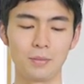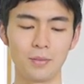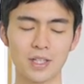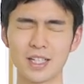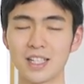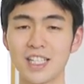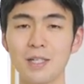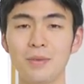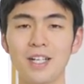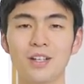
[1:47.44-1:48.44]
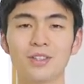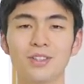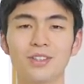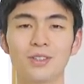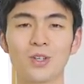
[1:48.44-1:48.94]
もしかしたらチームにある
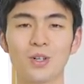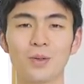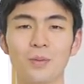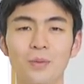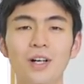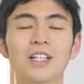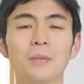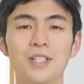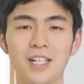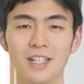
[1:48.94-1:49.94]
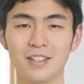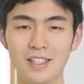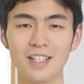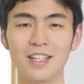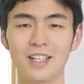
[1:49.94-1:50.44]
ところもあるかもしれないで
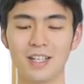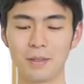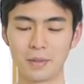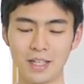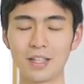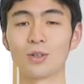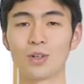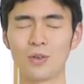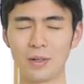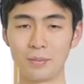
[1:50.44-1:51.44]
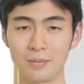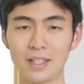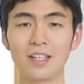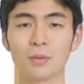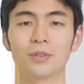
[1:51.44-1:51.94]
すしないところは
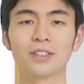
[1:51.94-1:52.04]
ないと思う